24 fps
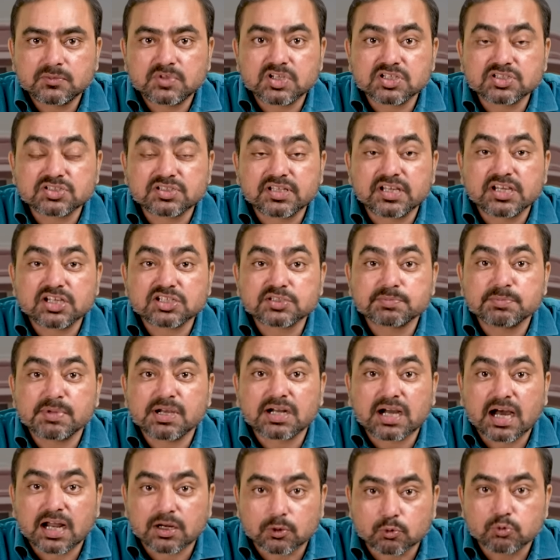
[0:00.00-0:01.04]
जिस देश में
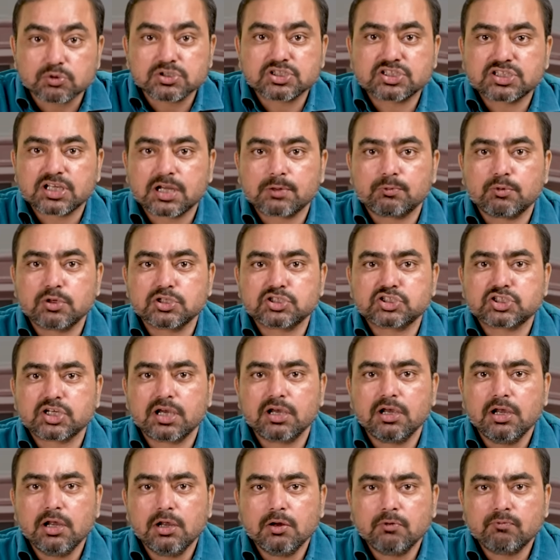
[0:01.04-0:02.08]
कानून सर्वोच्च
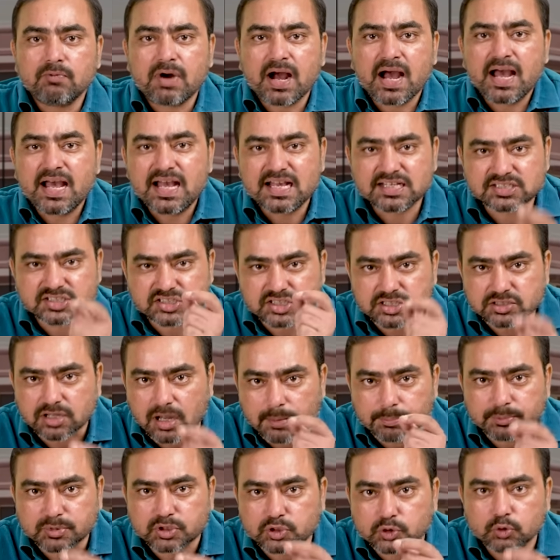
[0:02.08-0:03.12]
है वहां ऐसी
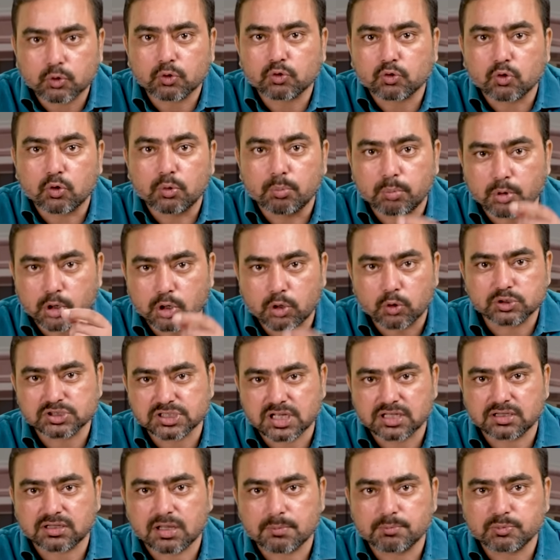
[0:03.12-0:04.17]
धमकियों को
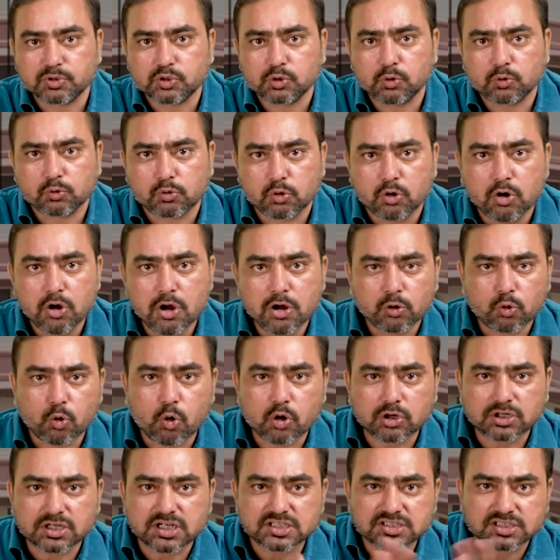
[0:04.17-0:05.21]
बुलडोजर धमकियों को
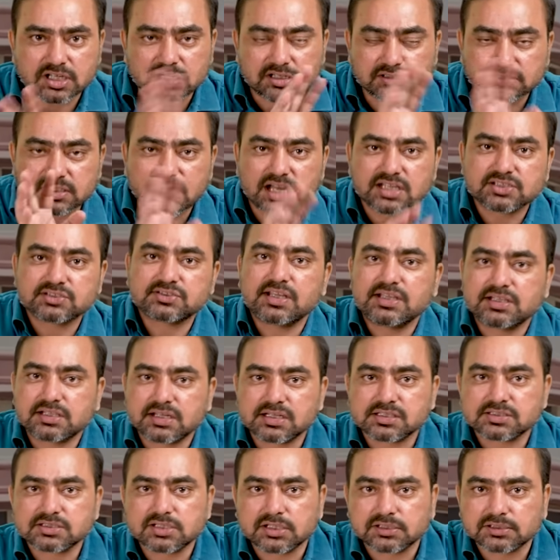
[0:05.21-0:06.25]
कोर्ट नजरअंदाज नहीं
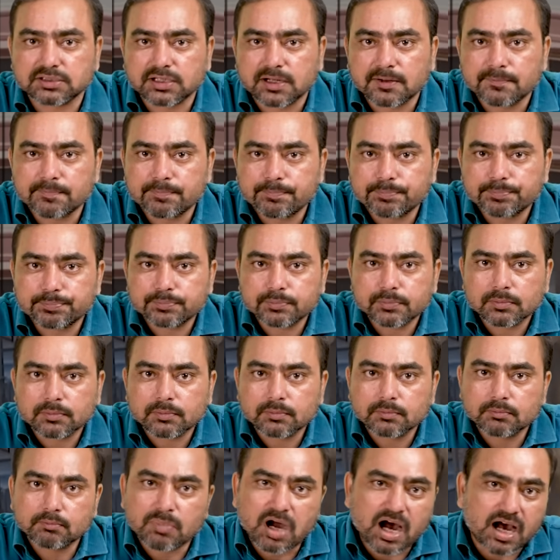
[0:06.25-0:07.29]
कर सकता
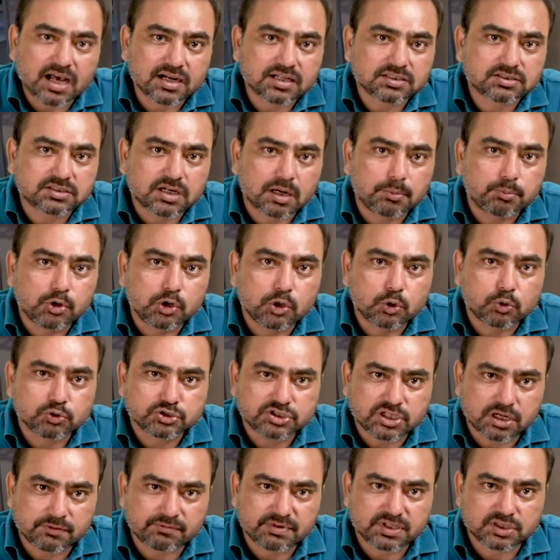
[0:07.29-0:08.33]
भारत का
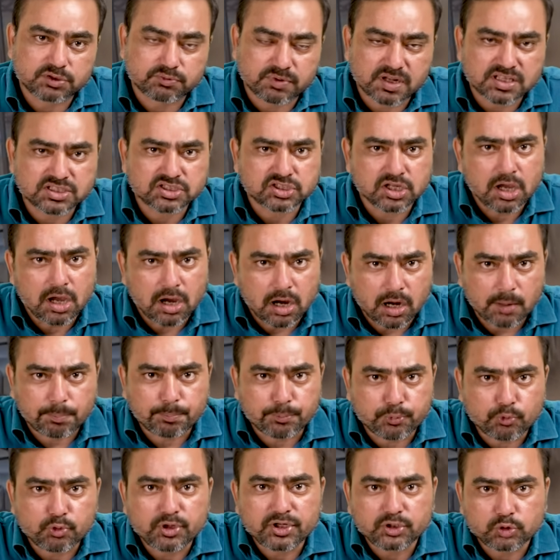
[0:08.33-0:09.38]
बुलडोजर विध्वंस
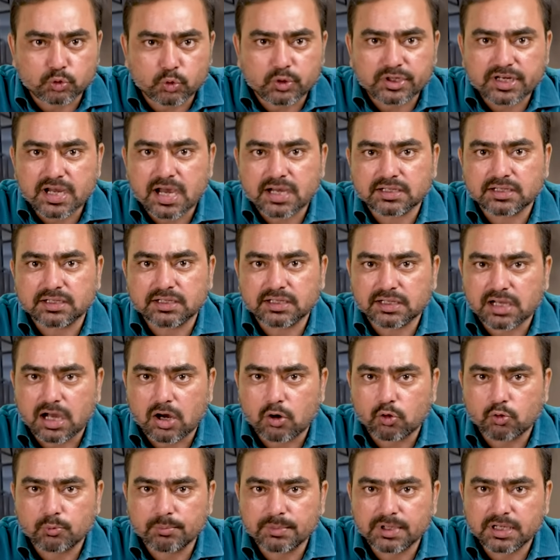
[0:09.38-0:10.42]
अब पूरी दुनिया की
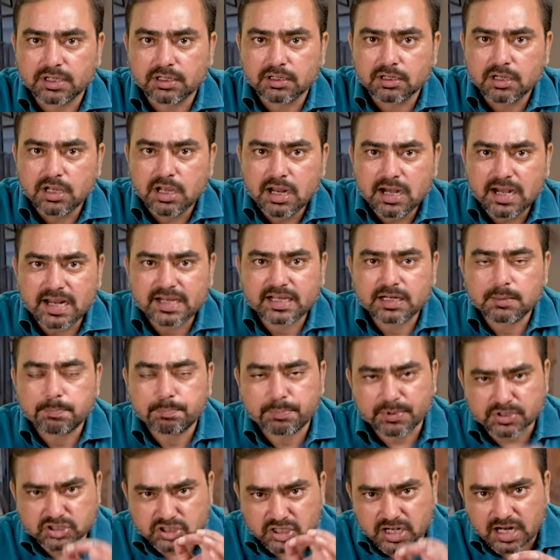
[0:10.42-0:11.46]
निगाहों में है लेकिन
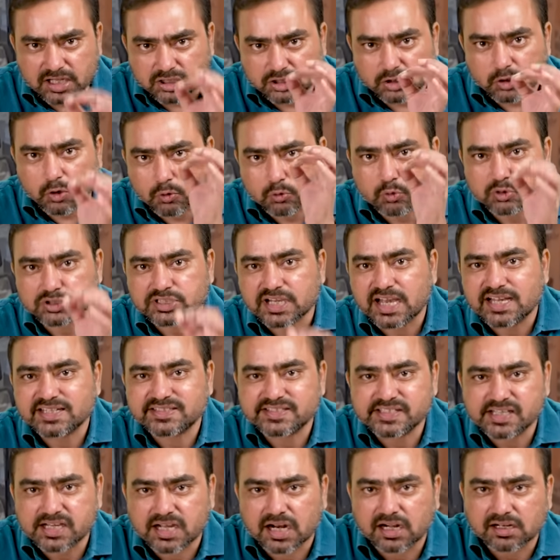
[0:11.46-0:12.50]
पिछले दिनों कुछ
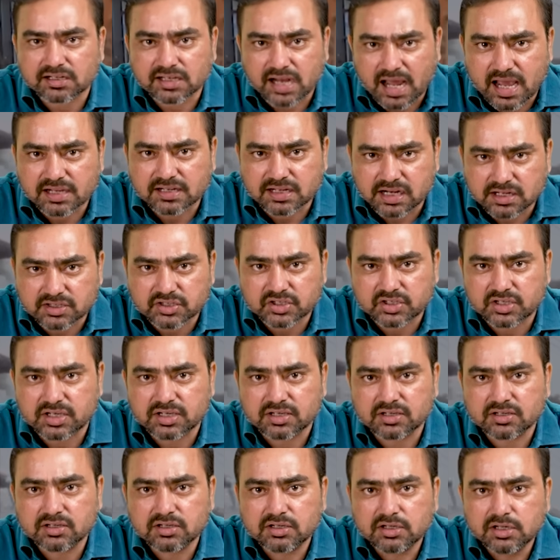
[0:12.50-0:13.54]
ऐसी घटनाएं घटी
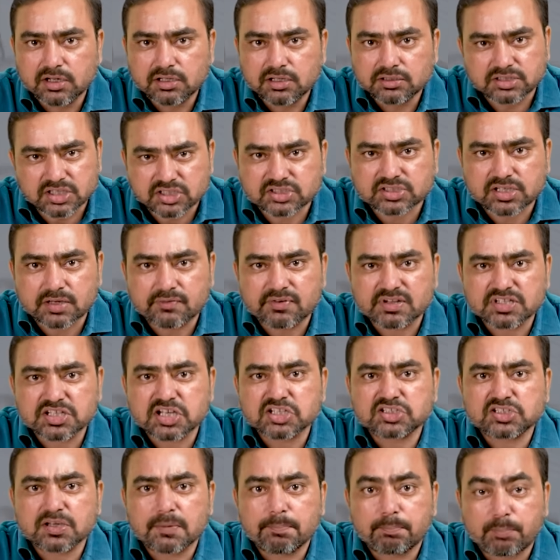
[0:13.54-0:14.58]
हैं जिसकी वजह
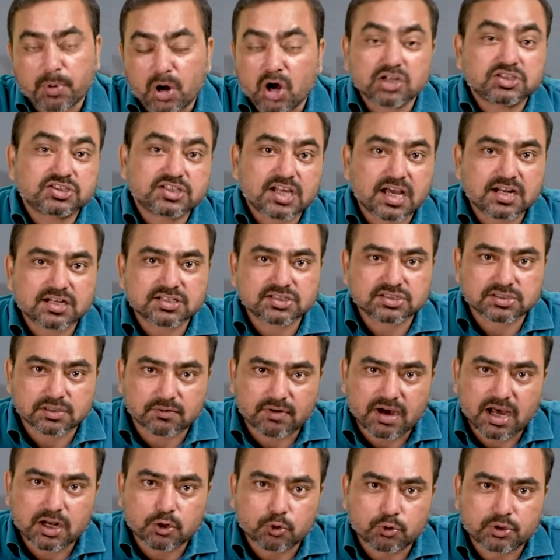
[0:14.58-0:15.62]
से बहुत सारे
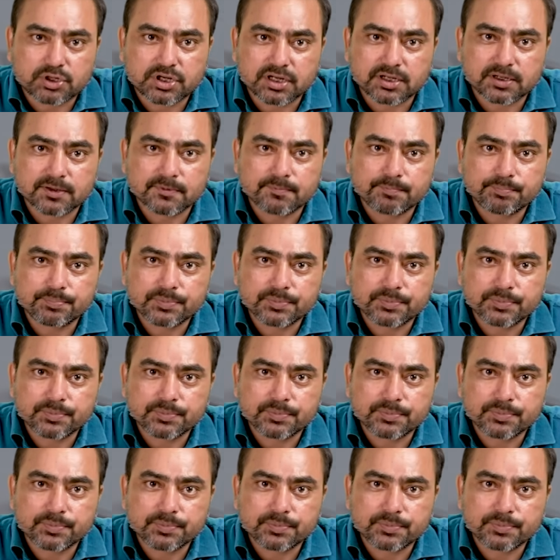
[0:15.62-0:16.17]
सवाल उठे हैं